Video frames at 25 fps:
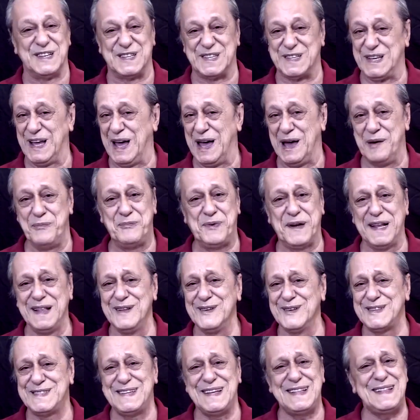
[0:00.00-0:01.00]
de sempre
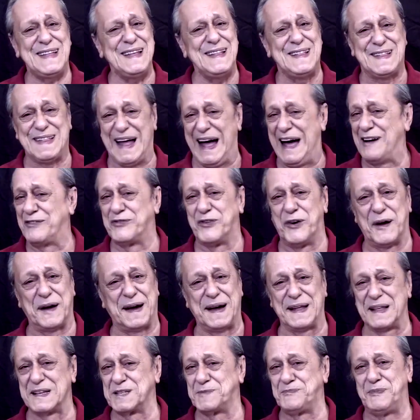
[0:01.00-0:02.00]
não se tentavam
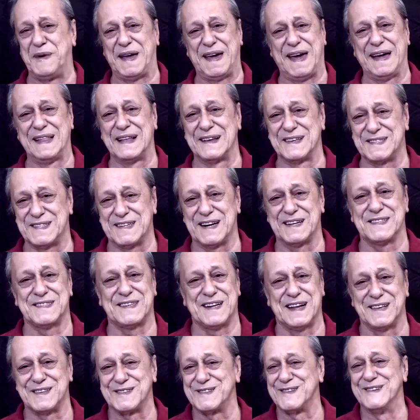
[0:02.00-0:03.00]
aquelas pequenas
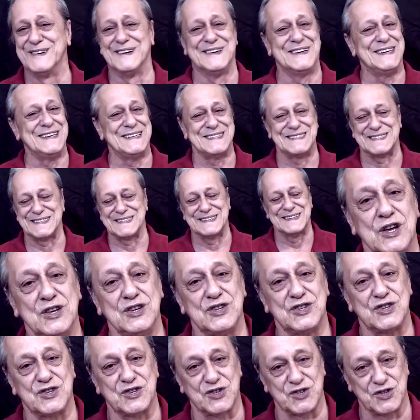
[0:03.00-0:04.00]
transgressões,
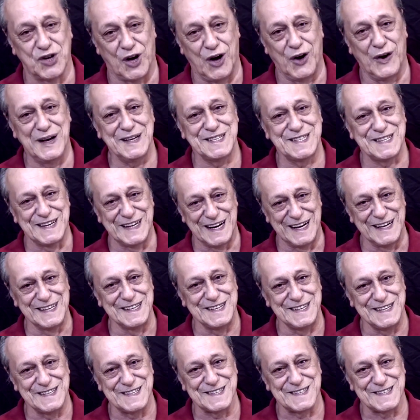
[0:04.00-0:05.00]
só as
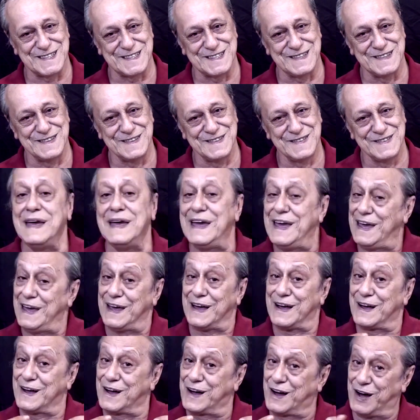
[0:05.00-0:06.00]
grandes.
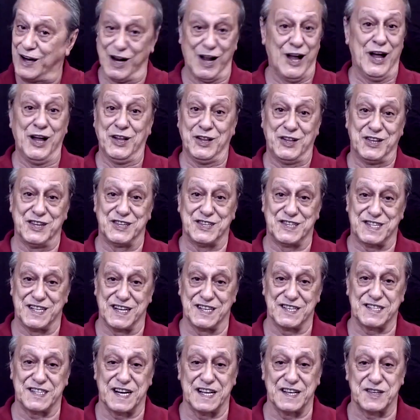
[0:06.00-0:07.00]
E grandes
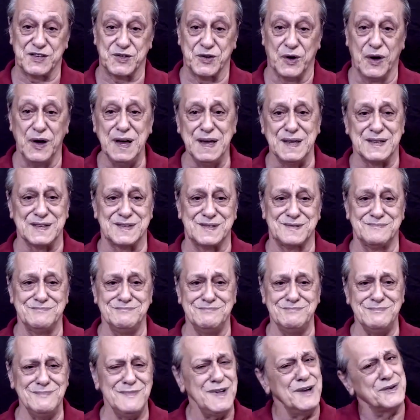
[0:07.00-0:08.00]
transgressões
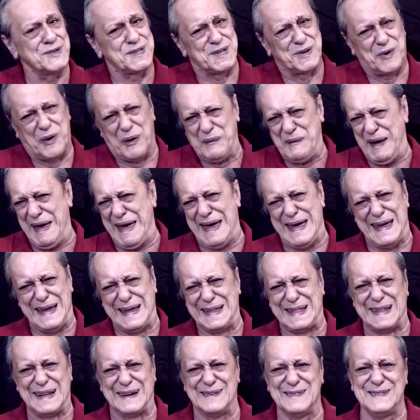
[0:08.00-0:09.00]
não se
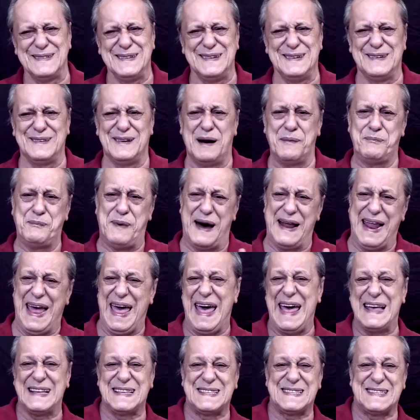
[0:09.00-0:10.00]
comentam, não
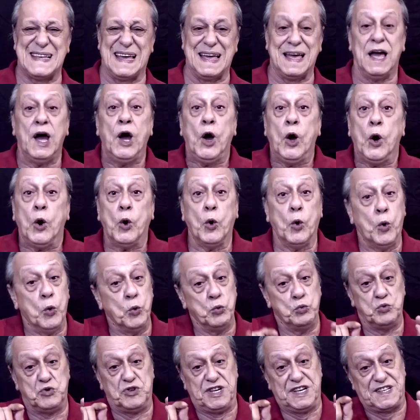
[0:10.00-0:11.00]
aparecem.
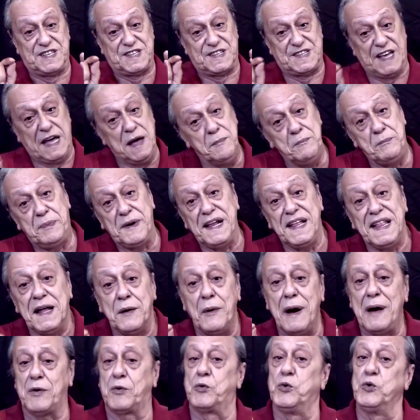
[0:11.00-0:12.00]
Um de sempre
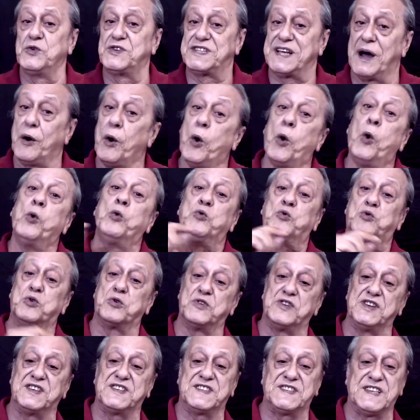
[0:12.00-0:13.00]
não acusa
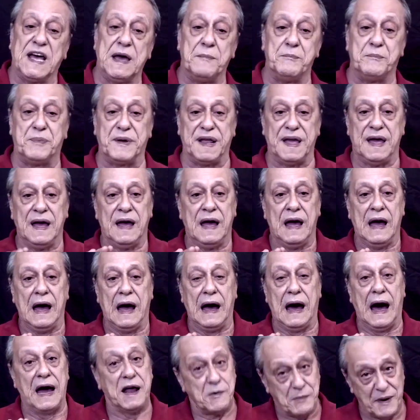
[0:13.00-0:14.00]
outro de sempre.
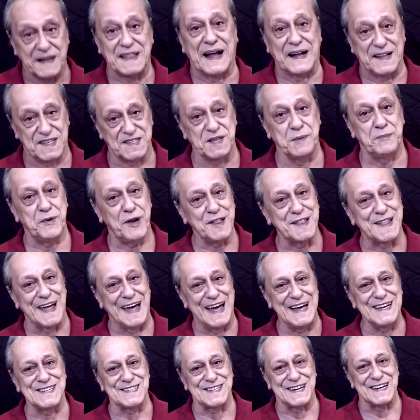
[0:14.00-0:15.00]
A Irmandade se
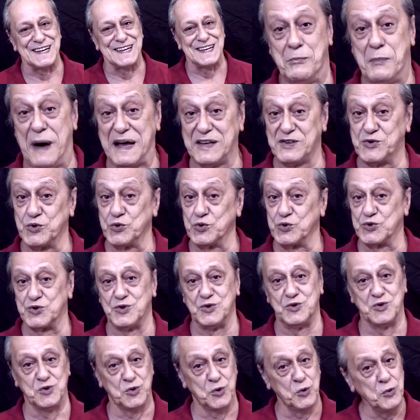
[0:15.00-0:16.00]
protege. Mas
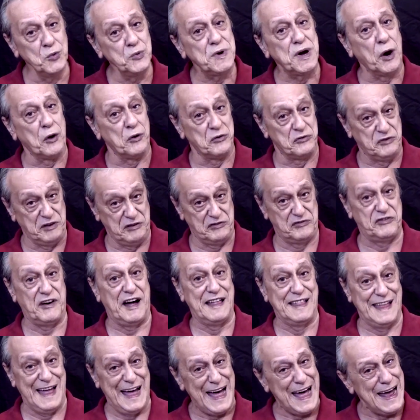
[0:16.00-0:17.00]
os nunca ouvi
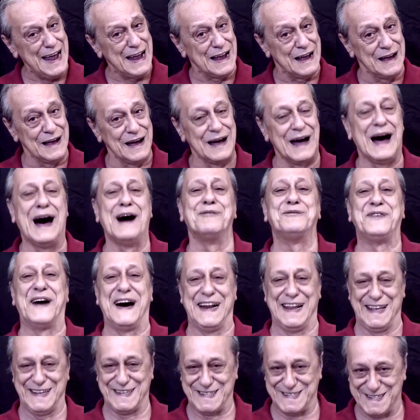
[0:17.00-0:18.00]
falar
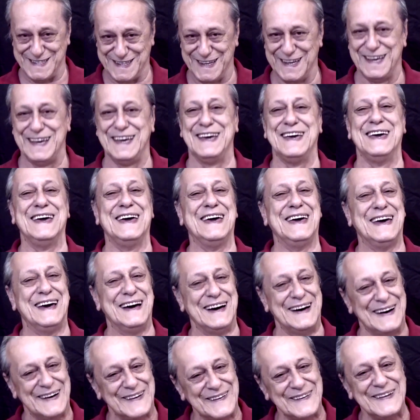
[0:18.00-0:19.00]

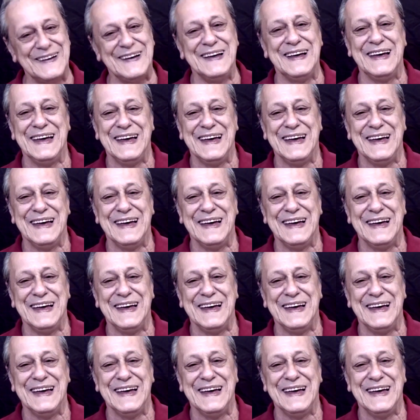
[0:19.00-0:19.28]
apareciam.